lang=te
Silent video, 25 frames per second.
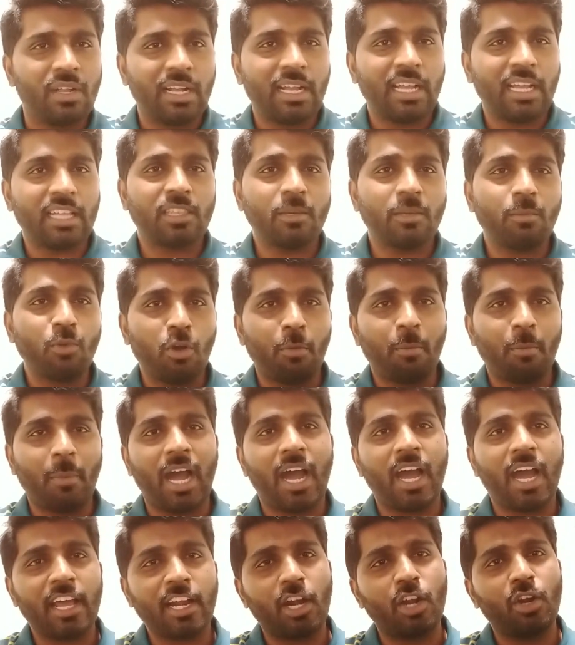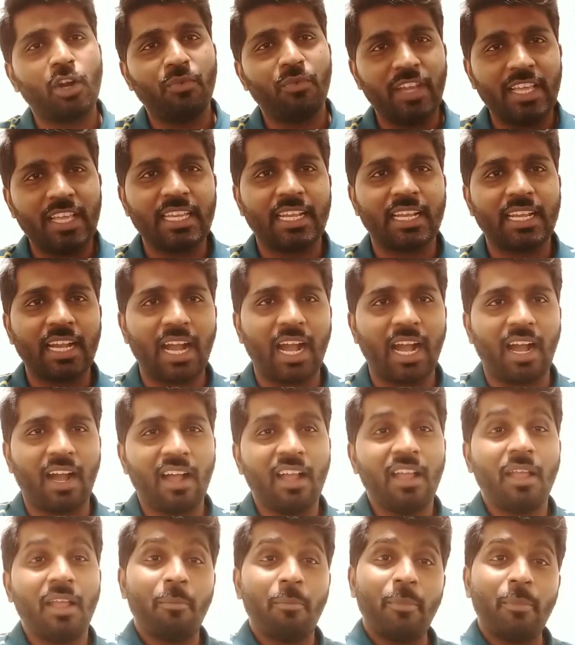గతంలో మహానాడు వేదికగా
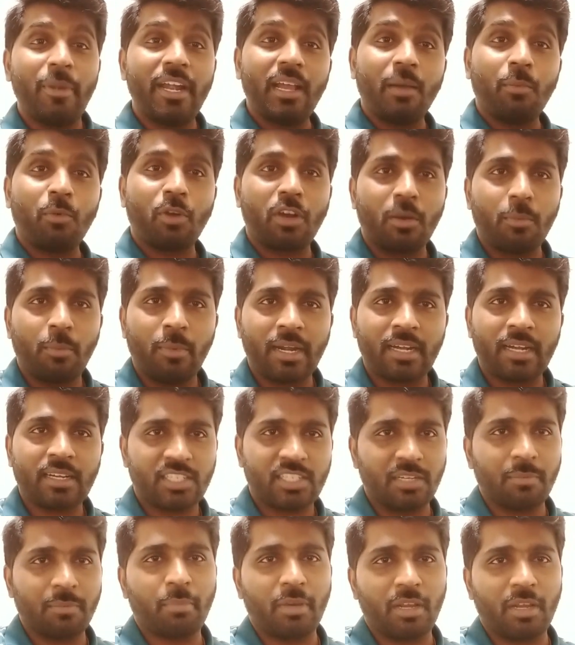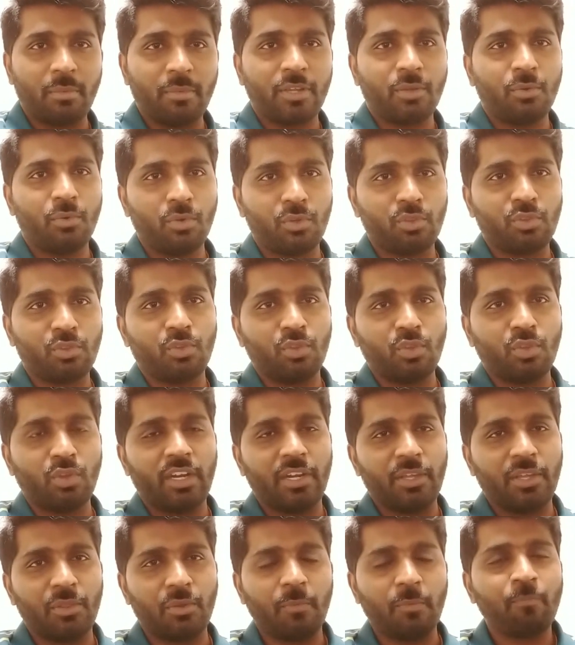మేడం ఒక మాట చెప్పారు మీకు గుర్తుందో
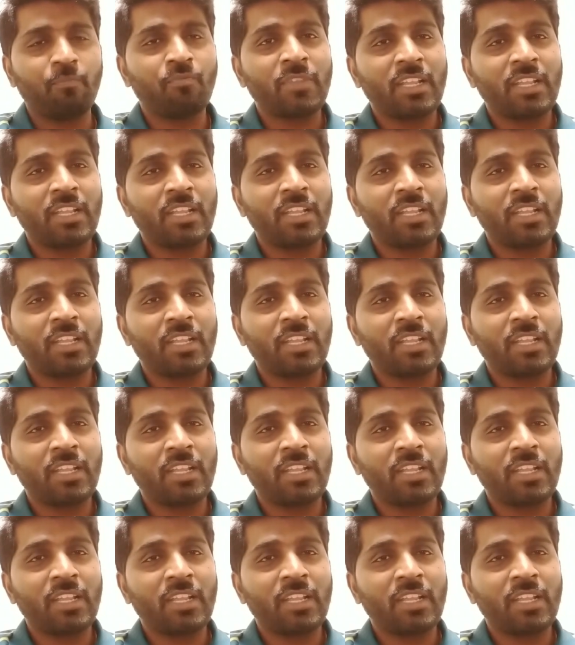లేదు